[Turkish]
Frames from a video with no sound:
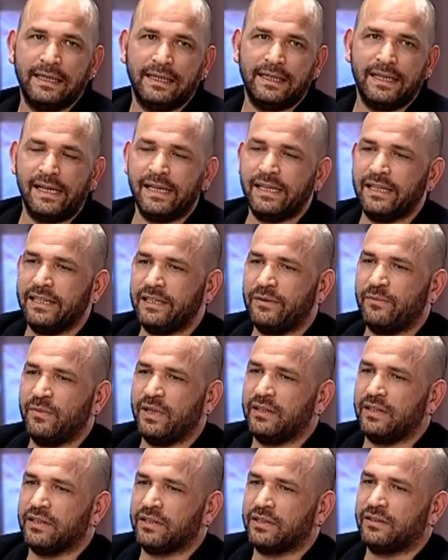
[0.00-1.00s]
İlk
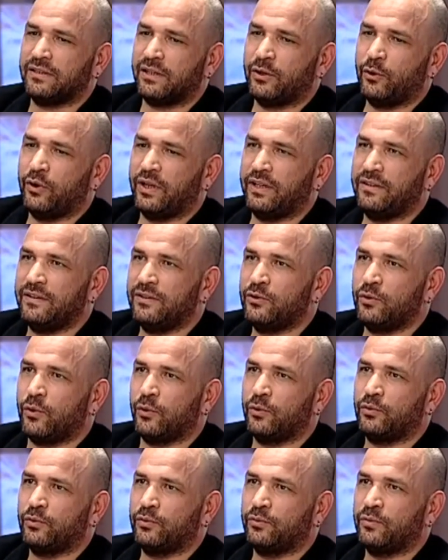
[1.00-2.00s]
27 yaşında yönetici
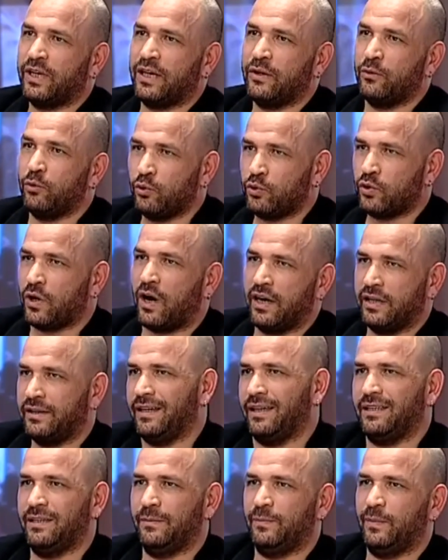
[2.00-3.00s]
olduğumda 3 ayrı
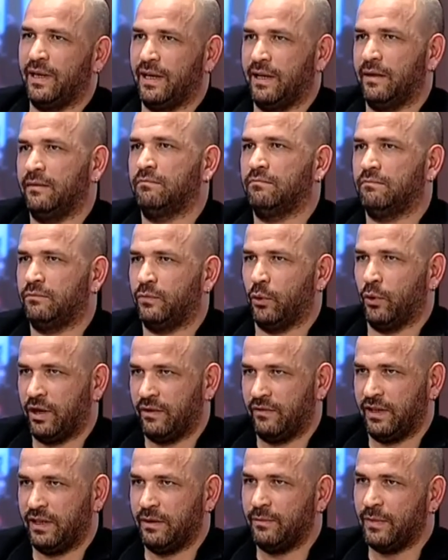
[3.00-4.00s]
ekiple
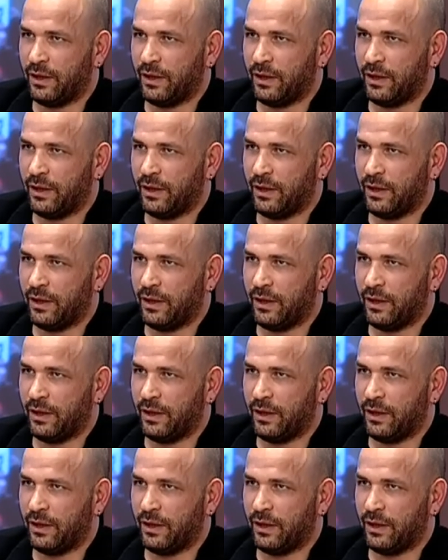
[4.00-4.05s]
görevliyim.